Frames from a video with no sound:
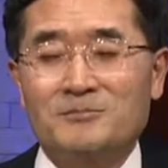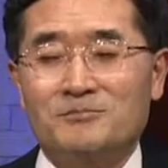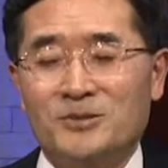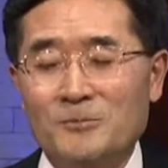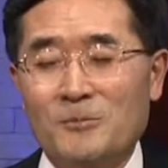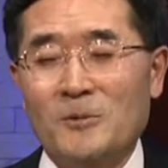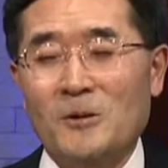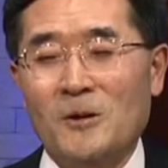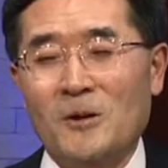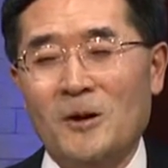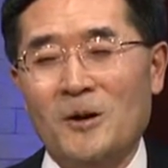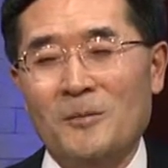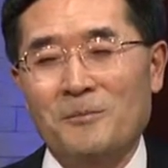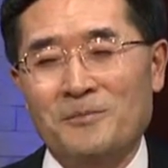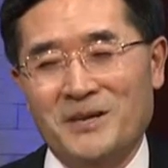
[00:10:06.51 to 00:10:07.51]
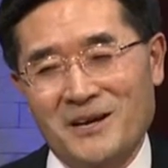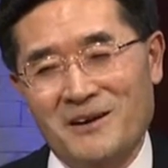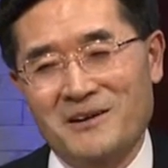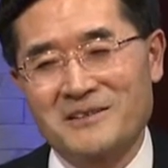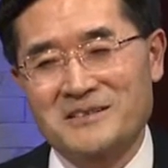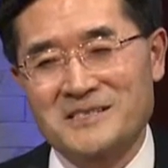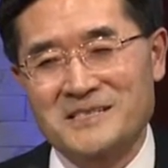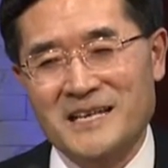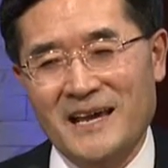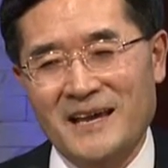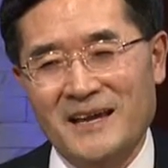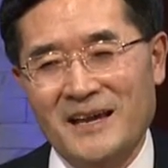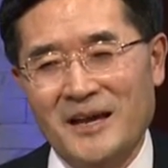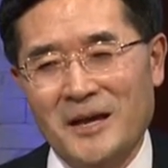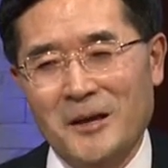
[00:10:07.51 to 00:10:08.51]
품고
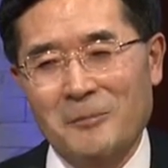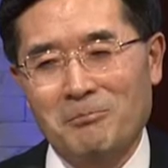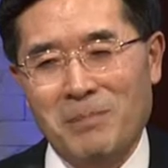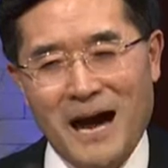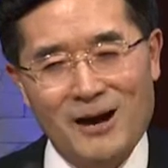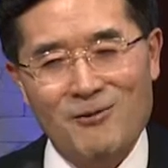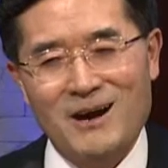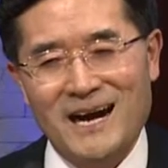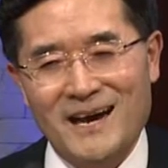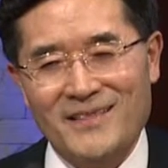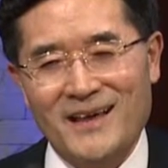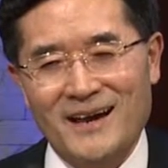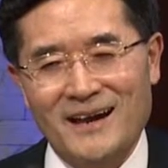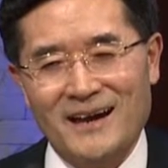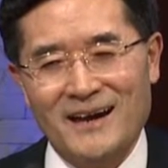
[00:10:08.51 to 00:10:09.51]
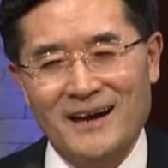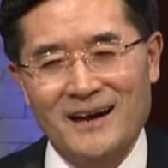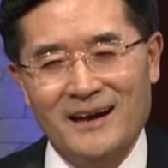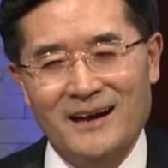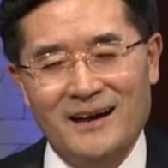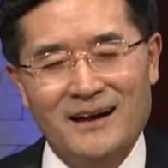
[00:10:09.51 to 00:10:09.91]
평생 방황하다가